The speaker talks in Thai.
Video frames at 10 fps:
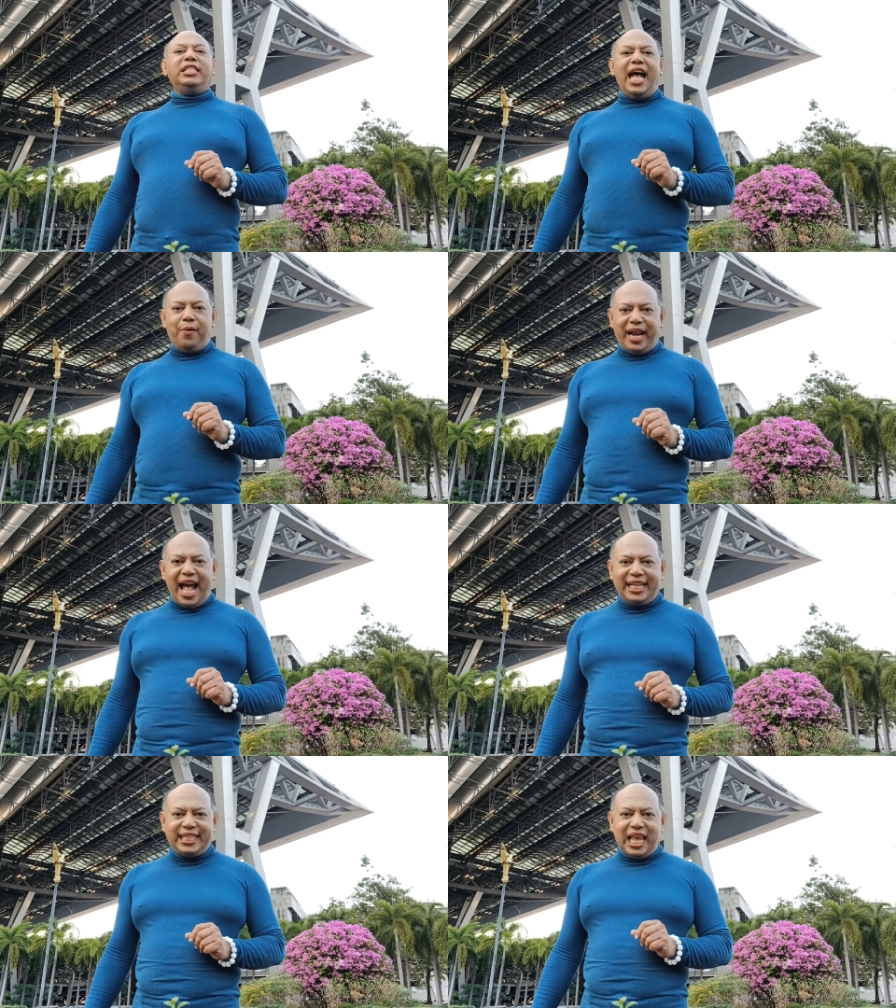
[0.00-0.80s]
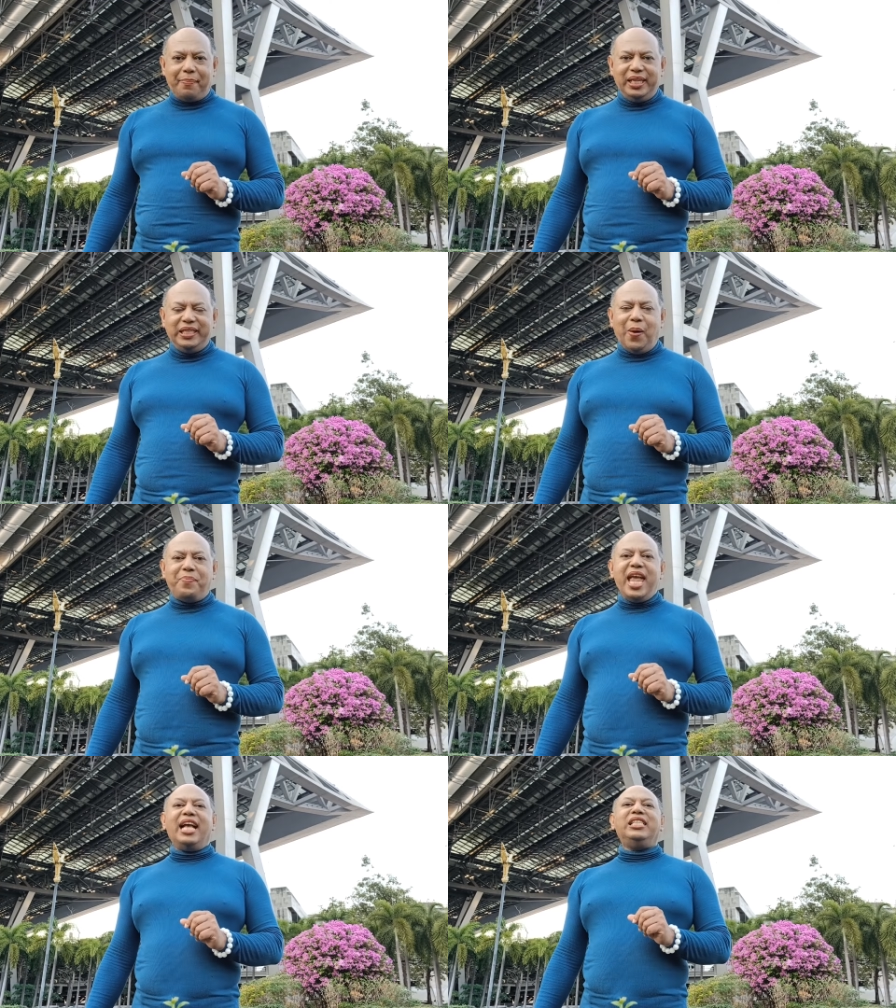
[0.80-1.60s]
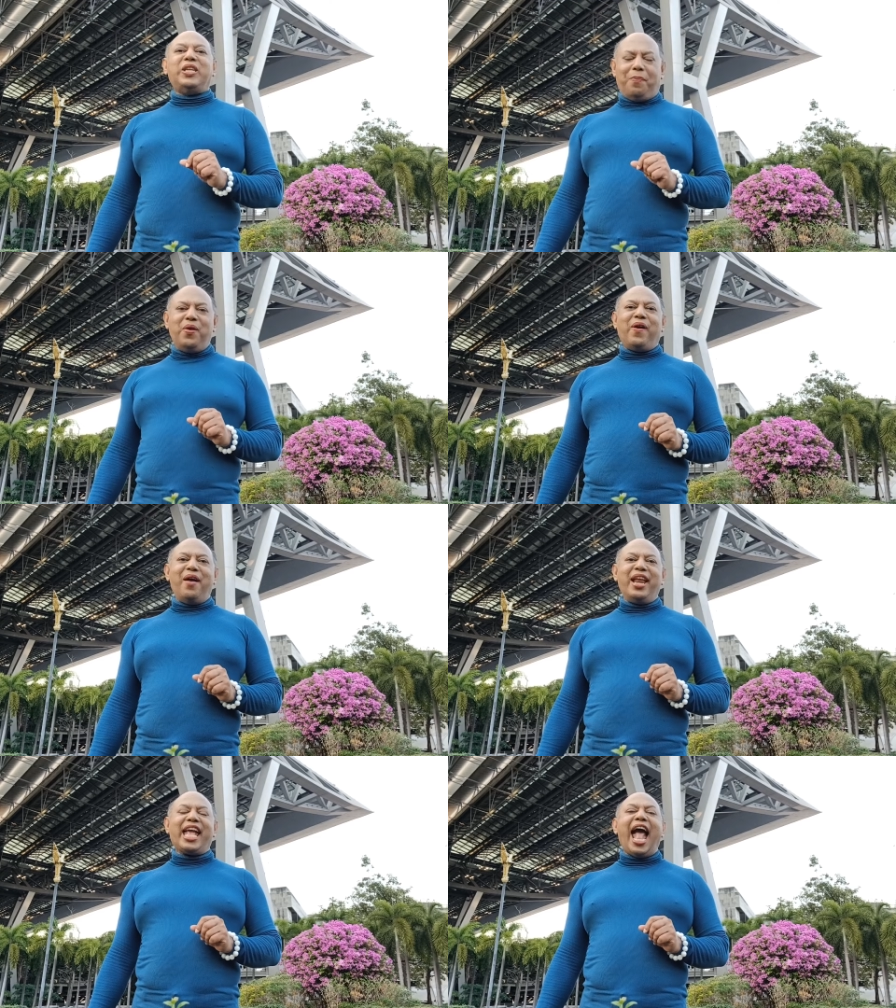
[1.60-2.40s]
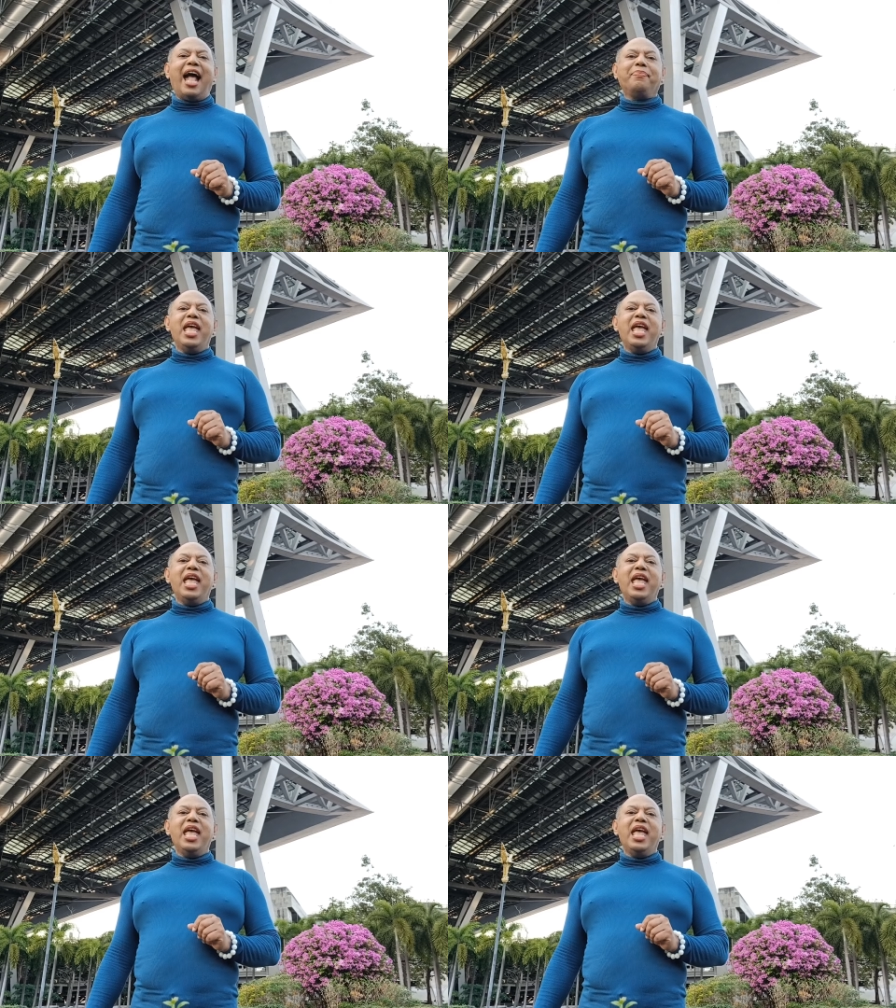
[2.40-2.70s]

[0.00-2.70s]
ชาวราศีพฤษภเนี่ยจบลงแล้วนะคะ